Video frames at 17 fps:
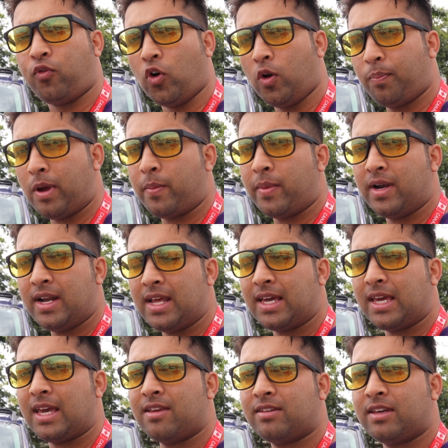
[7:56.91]
फुल पेमेंट
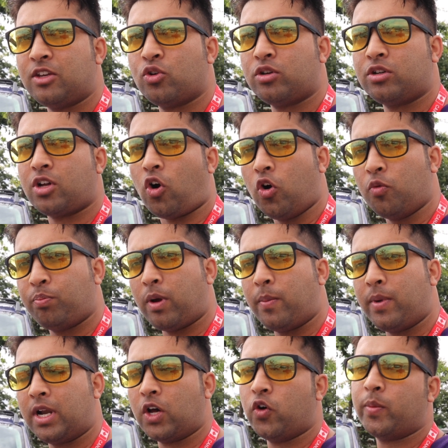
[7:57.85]
नहीं की इसकी जो डाउन
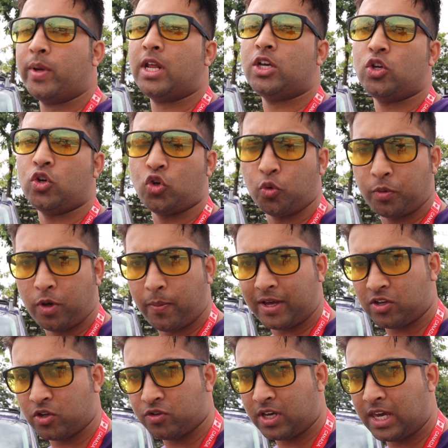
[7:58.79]
पेमेंट है वो मैंने यूट्यूब के
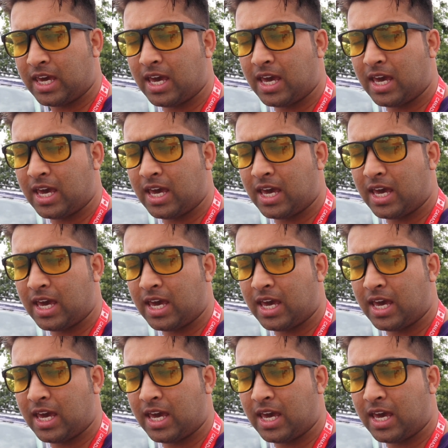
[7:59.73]
पैसों से